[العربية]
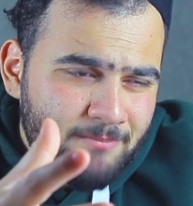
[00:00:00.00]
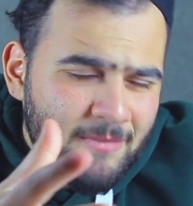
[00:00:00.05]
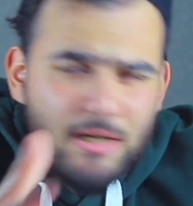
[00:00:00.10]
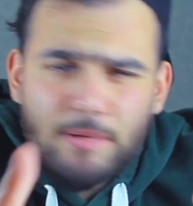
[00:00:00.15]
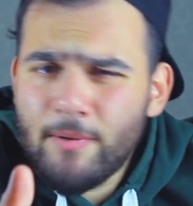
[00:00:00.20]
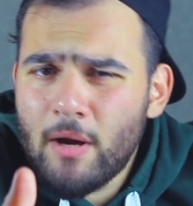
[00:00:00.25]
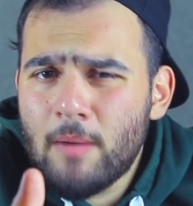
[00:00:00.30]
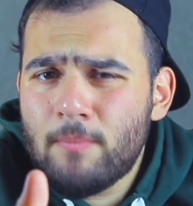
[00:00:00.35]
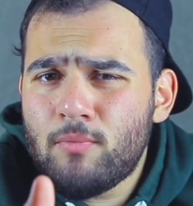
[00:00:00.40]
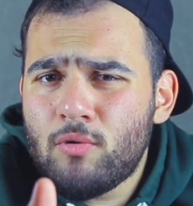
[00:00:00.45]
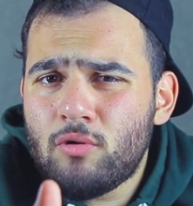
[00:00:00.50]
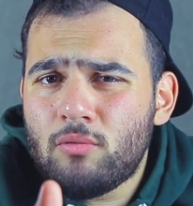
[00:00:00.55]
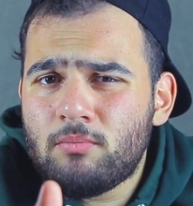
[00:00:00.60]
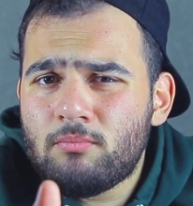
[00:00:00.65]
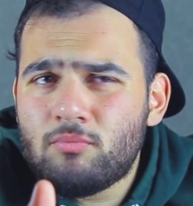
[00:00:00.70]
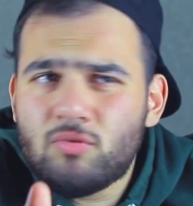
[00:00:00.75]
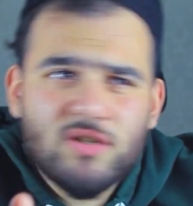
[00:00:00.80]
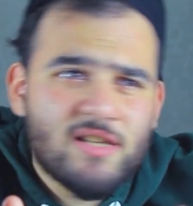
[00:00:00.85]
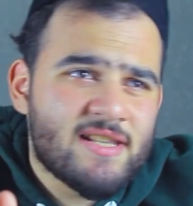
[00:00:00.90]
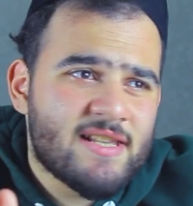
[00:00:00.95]
اللي بيحبوا
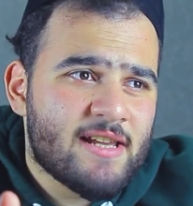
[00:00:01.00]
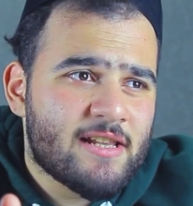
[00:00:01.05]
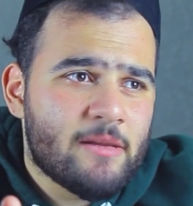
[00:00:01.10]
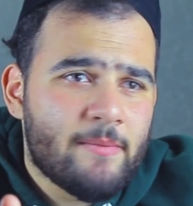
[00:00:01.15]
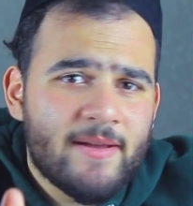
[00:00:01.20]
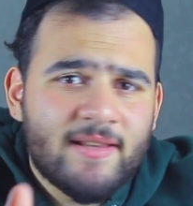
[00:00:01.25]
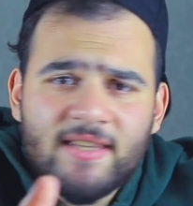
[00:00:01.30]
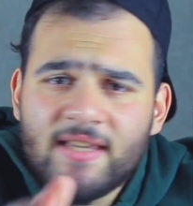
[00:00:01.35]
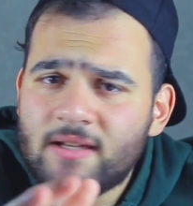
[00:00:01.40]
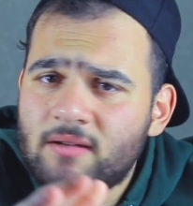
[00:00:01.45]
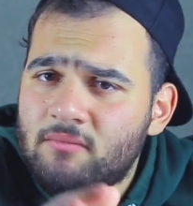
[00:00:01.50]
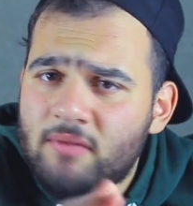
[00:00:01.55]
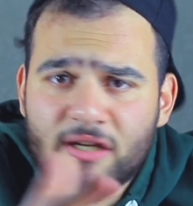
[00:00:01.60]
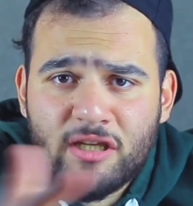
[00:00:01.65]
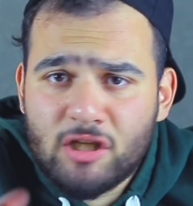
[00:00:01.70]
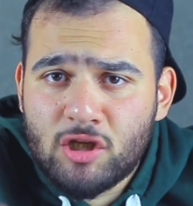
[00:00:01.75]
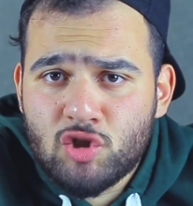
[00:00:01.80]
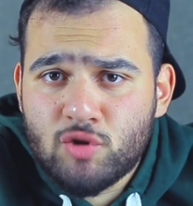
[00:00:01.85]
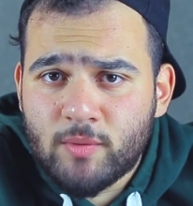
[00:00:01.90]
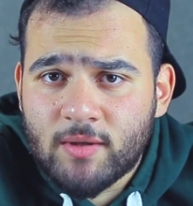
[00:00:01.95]
مسلسلات الباديه
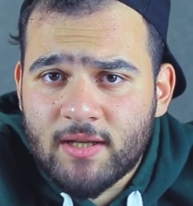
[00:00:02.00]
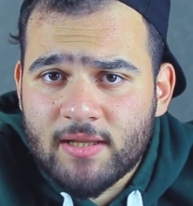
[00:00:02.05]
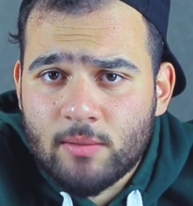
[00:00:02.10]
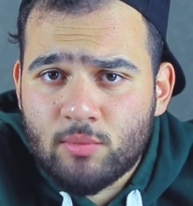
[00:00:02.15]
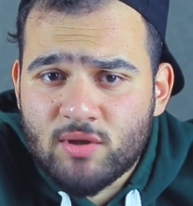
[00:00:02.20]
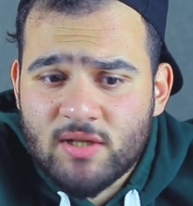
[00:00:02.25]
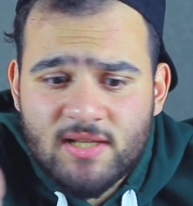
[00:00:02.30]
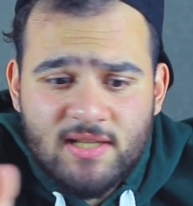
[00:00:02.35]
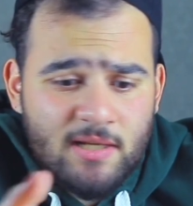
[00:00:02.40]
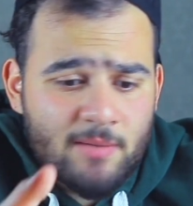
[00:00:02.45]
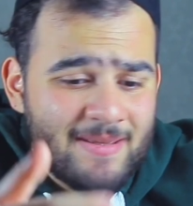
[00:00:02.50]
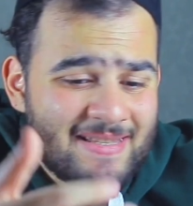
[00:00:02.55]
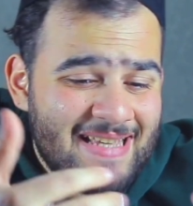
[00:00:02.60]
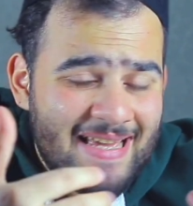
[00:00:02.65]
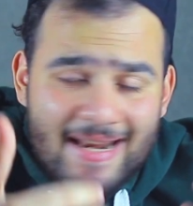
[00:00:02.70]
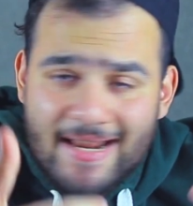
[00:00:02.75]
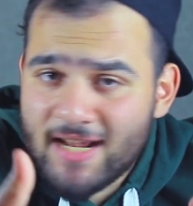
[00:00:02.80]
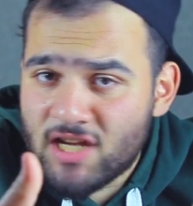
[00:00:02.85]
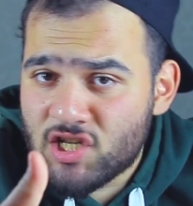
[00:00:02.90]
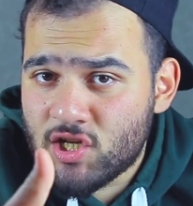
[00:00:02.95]
راح يعجبهم هذا المسلسل بس
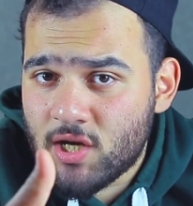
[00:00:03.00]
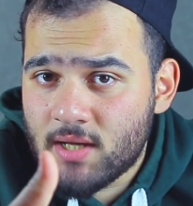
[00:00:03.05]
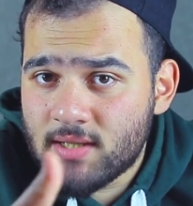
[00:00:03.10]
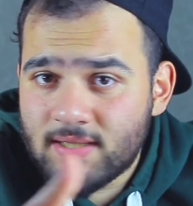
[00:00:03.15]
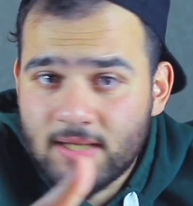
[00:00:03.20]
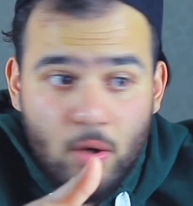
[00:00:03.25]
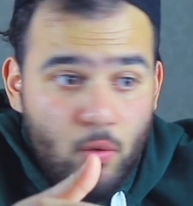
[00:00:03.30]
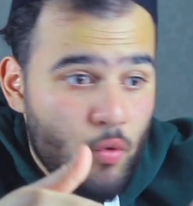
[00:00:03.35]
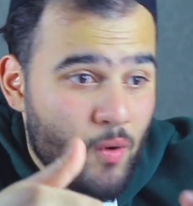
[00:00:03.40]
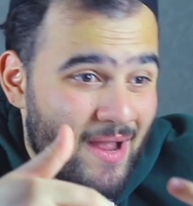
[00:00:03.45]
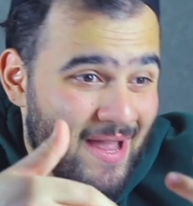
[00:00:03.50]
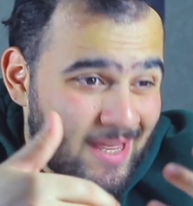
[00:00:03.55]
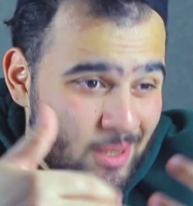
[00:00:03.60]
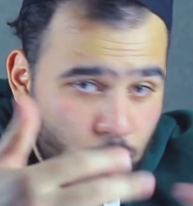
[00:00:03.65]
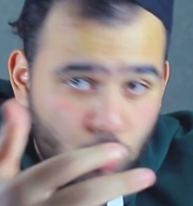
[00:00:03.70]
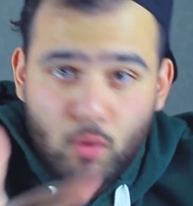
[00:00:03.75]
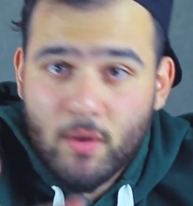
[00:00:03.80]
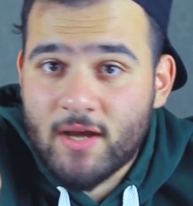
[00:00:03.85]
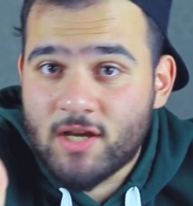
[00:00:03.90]
انا كشخص او انتم